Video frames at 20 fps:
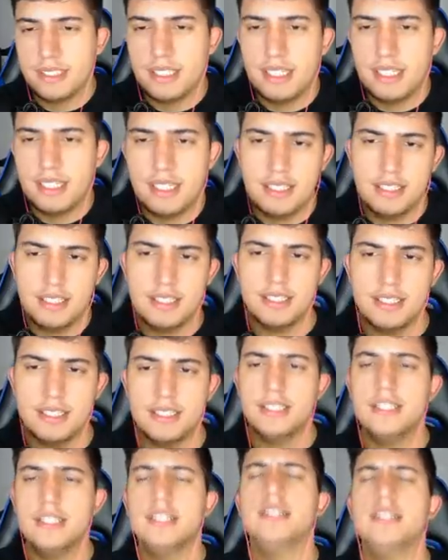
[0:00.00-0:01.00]
Ah,
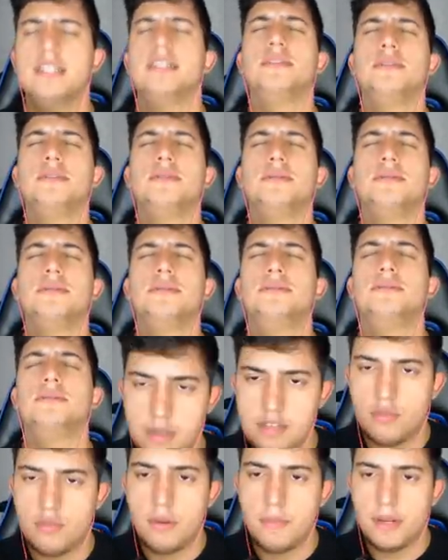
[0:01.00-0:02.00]
não
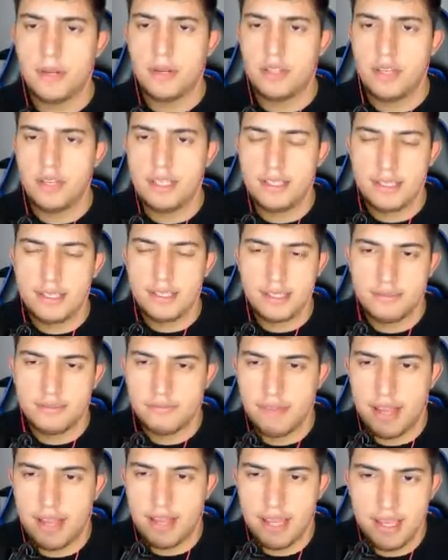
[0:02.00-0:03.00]
mais uma para nós.
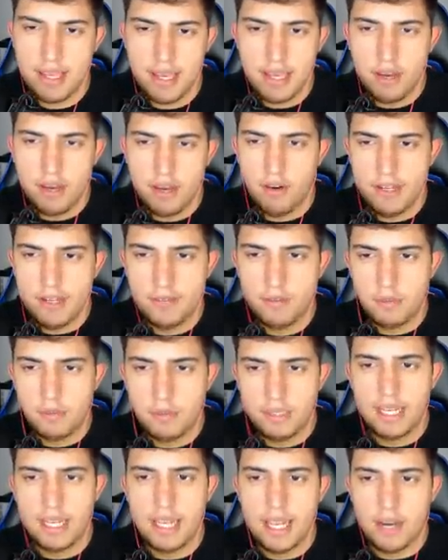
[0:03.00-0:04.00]
Vai. Olha, eu vou
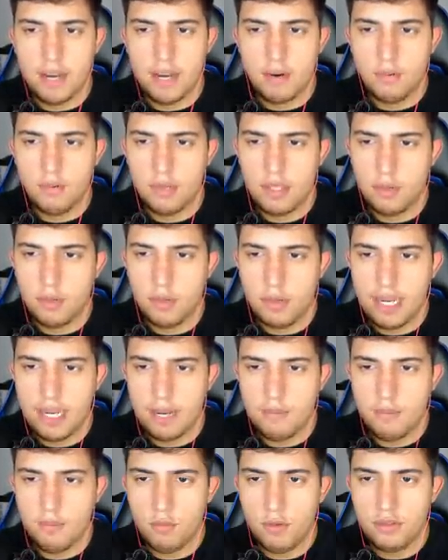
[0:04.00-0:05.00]
mandar real. O que eu
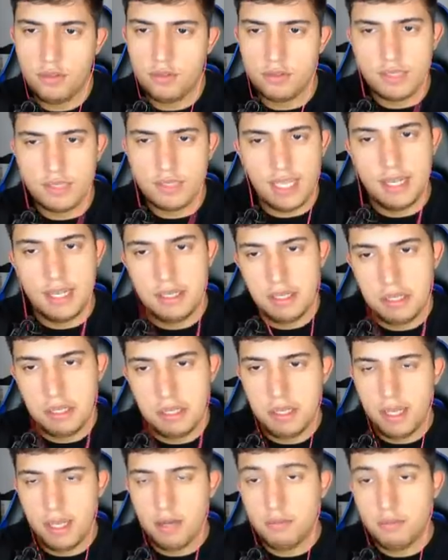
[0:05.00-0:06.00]
queria muito, tá,
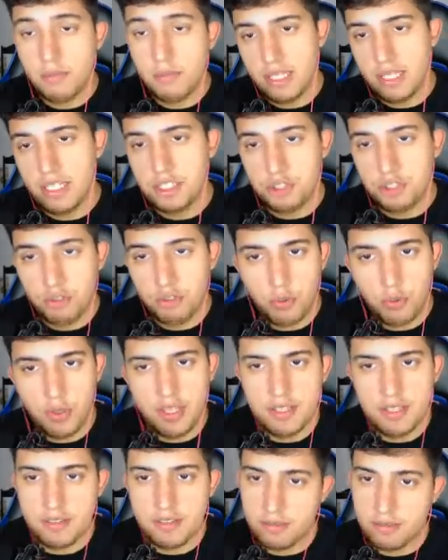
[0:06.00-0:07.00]
é um brilhante do
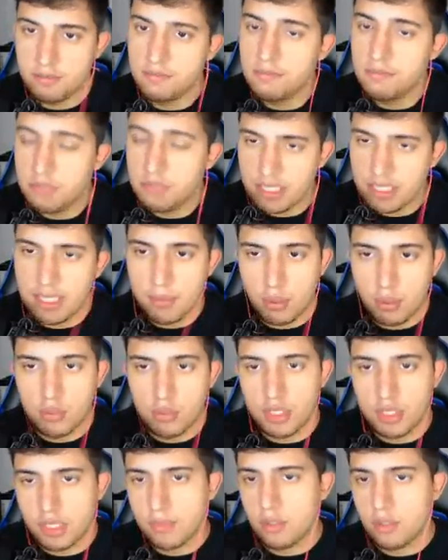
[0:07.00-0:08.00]
Creams. Já tá
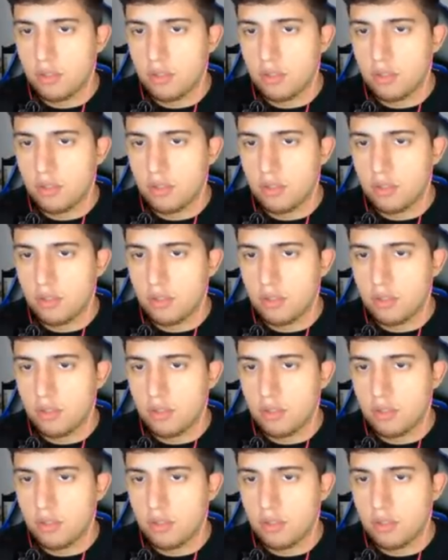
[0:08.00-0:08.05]
bom, já tá